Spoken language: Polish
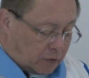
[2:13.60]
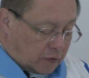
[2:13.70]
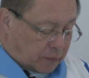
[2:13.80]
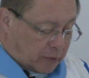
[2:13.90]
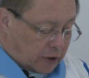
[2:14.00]

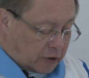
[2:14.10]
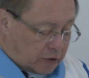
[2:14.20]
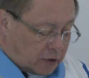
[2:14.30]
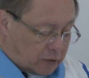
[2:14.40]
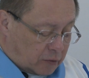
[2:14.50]
jest
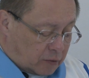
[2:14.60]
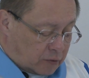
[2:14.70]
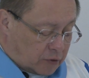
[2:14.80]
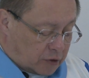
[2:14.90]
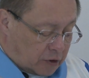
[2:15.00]
piękne to
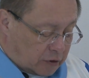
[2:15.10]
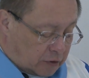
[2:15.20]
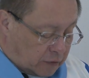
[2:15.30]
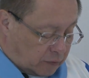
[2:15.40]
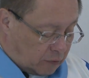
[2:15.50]

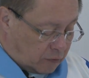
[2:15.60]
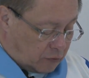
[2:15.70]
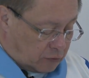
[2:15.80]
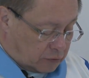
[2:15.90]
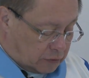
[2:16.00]
dzisiejsze
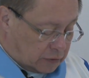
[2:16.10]
słowo.